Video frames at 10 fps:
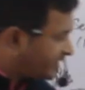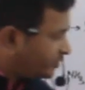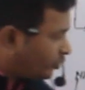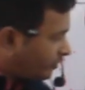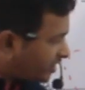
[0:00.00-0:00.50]
ना
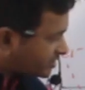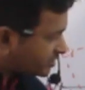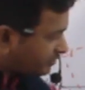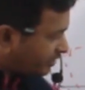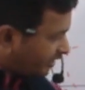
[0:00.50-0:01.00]
कहीं ओवरऑल
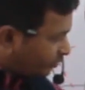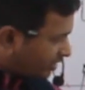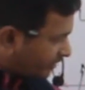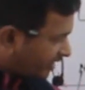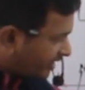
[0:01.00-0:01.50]
सिस्टम का
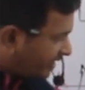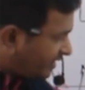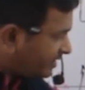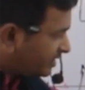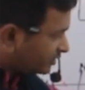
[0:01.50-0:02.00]
न्यूट्रल बनाना
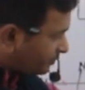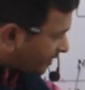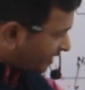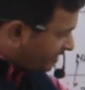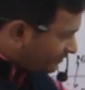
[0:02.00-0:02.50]
है तो
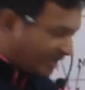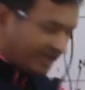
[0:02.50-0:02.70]
प्राइमरी